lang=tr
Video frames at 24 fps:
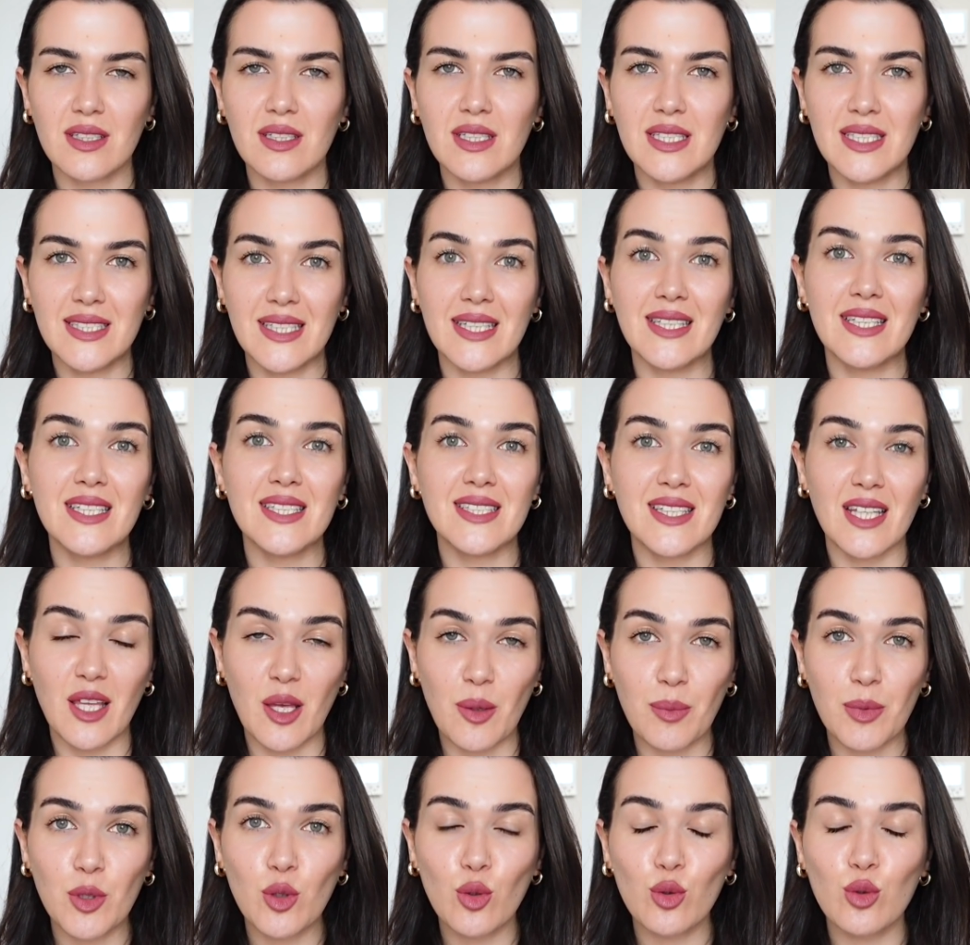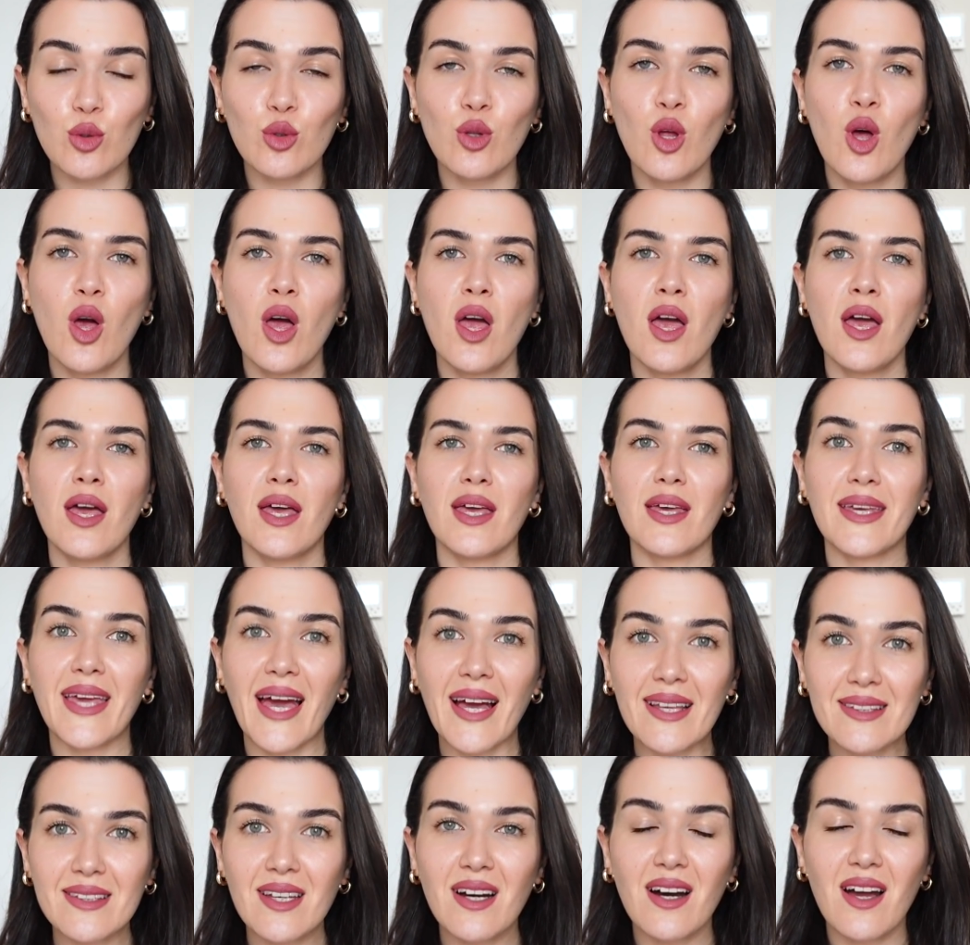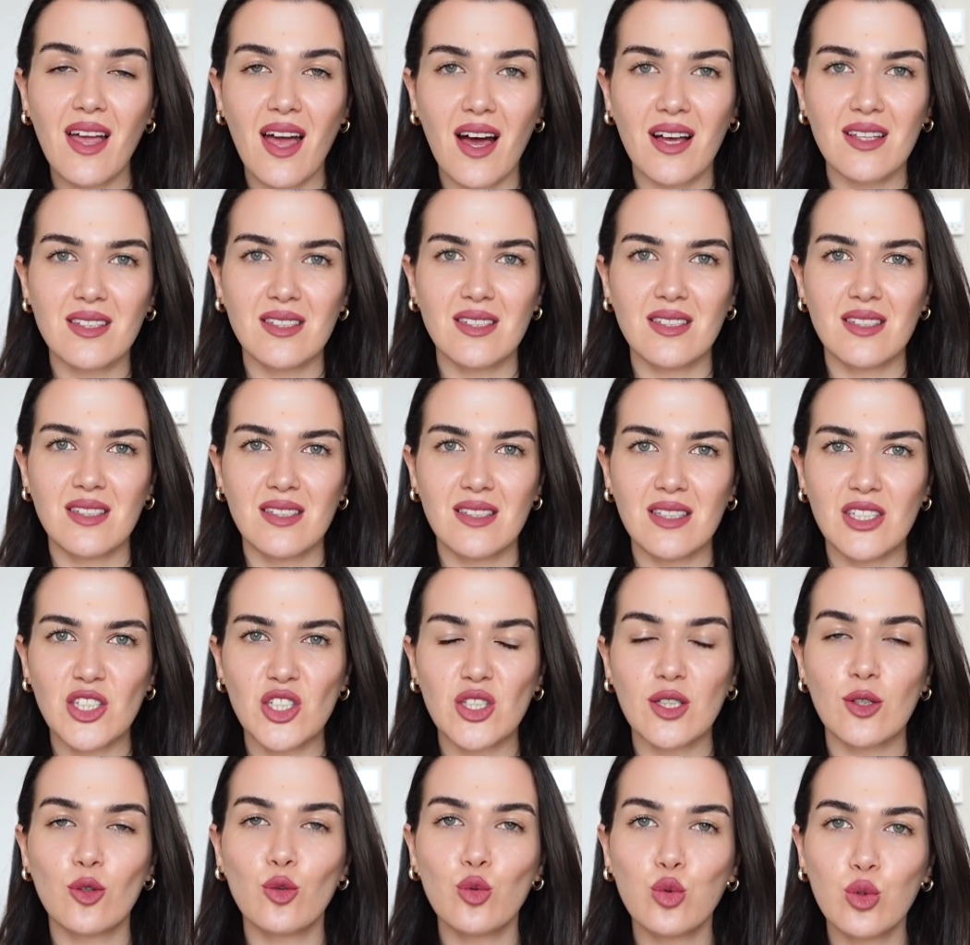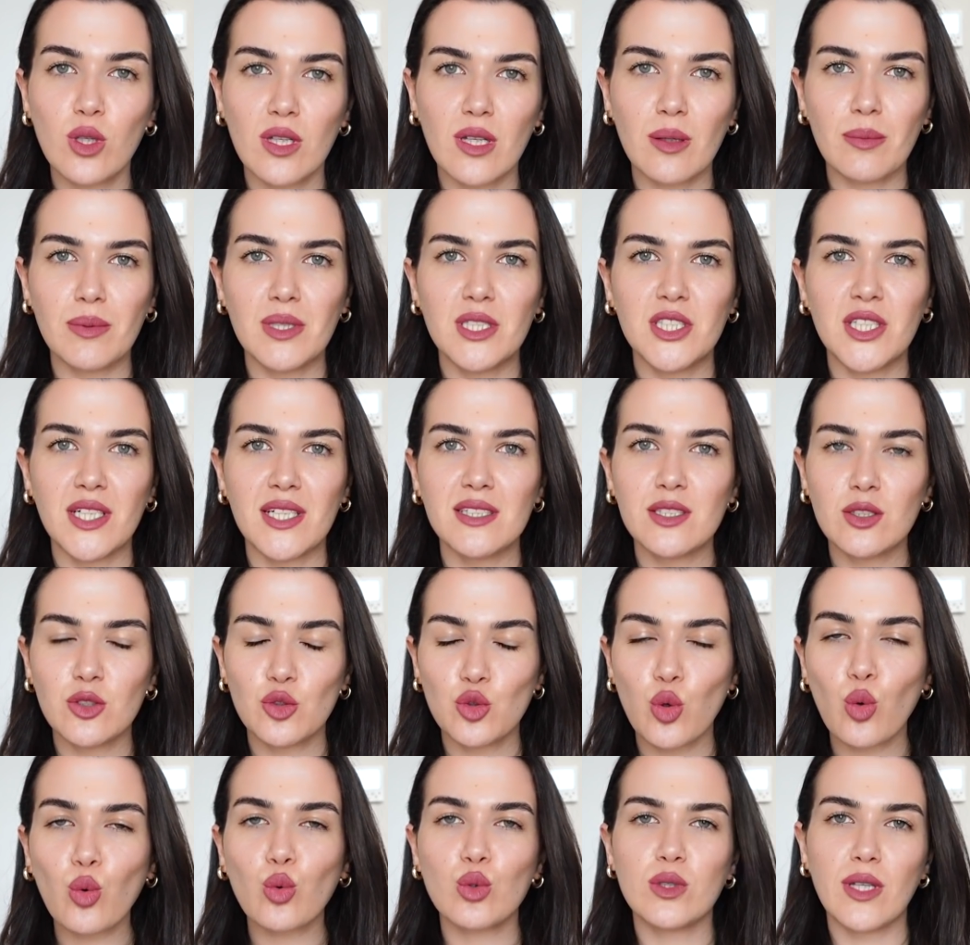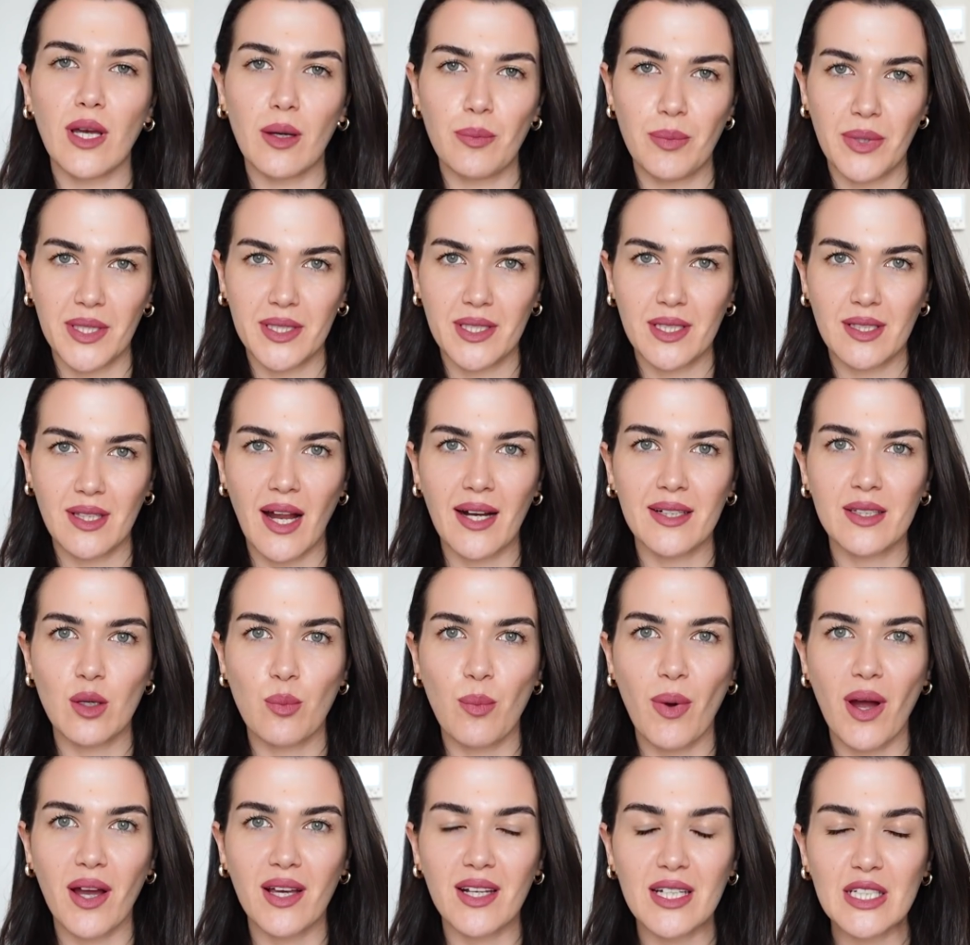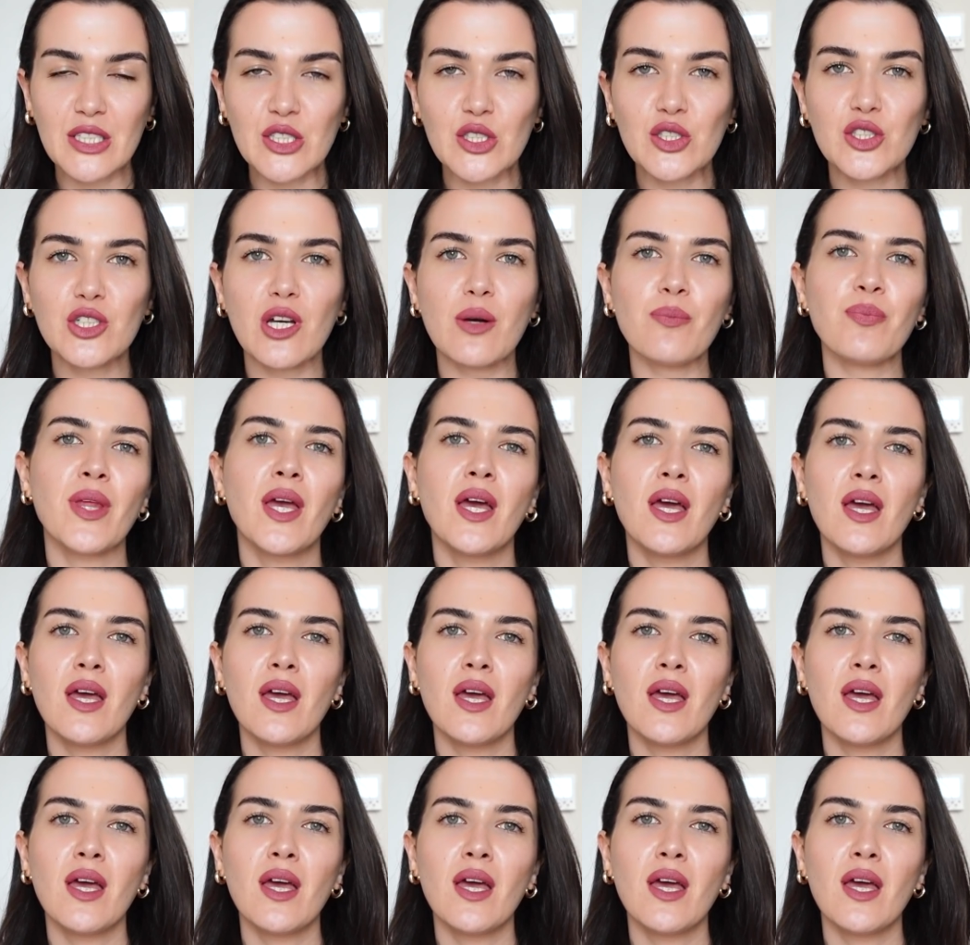izlediğinizden emin olun. E, kendi hayatınızın içinde kullanabileceğiniz çok güzel pratikler de paylaşacağım.